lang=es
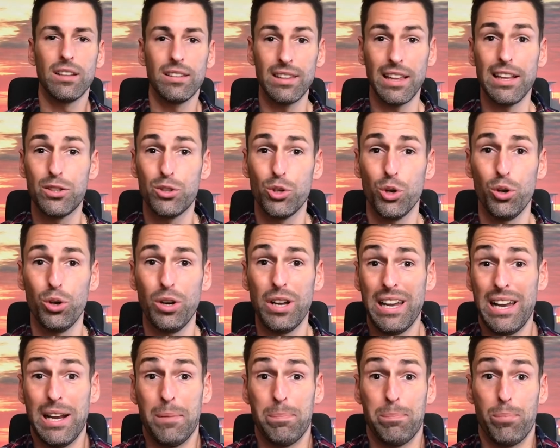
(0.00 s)
De hecho,
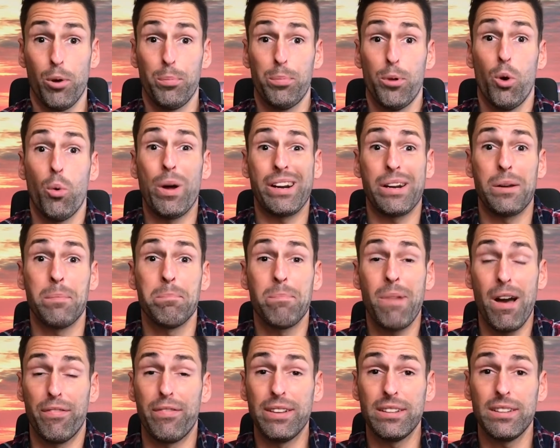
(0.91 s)
el propio Warren
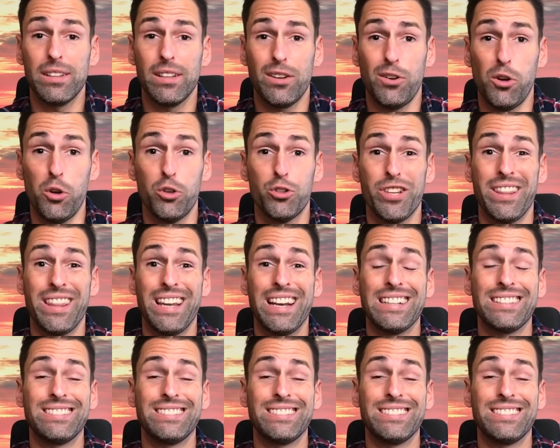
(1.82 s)
Buffett considera